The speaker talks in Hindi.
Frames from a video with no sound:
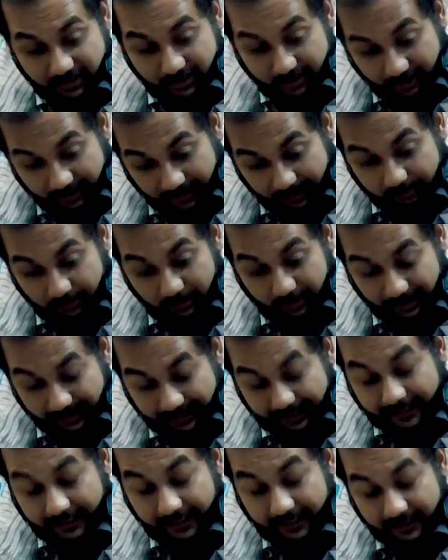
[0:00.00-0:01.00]
जो है आपको
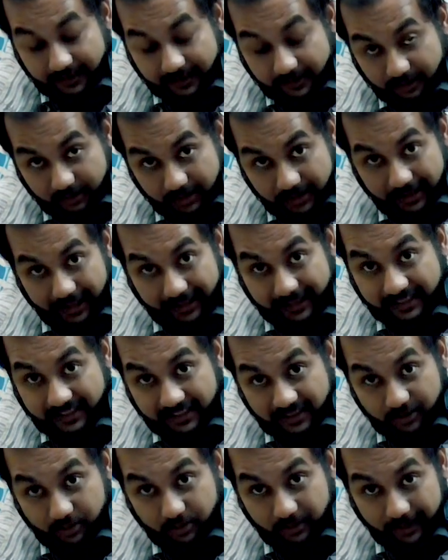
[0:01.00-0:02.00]
लगेगा वो सारी
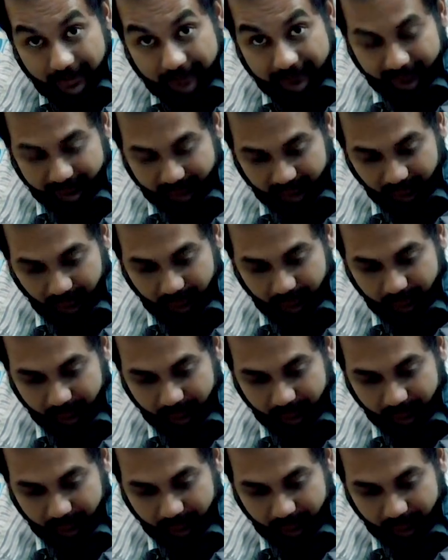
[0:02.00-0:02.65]
चीज़ घुसा सकते हो